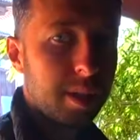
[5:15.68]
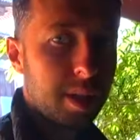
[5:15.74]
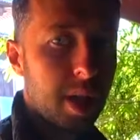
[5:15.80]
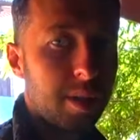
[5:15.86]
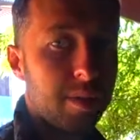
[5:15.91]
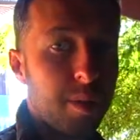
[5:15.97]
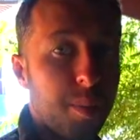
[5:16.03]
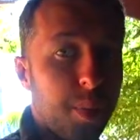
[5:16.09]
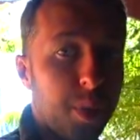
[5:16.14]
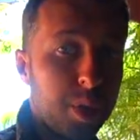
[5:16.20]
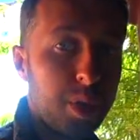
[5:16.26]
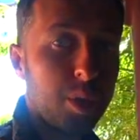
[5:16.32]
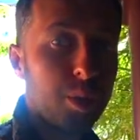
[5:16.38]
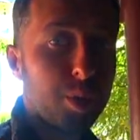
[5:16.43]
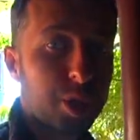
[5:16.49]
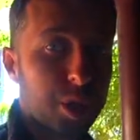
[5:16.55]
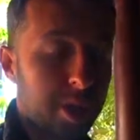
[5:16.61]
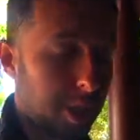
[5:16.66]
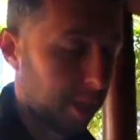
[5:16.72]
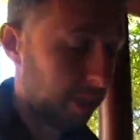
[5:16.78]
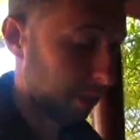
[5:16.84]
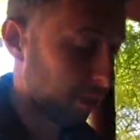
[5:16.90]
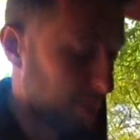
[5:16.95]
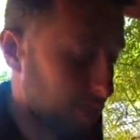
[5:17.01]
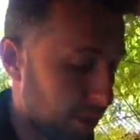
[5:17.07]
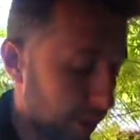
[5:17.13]
Как вы поняли уже,
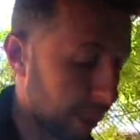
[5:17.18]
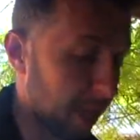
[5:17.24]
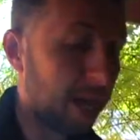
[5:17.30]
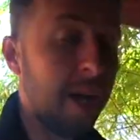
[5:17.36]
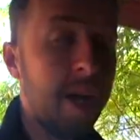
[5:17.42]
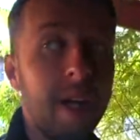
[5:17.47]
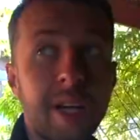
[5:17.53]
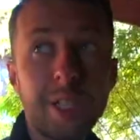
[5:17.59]
дорогие друзья,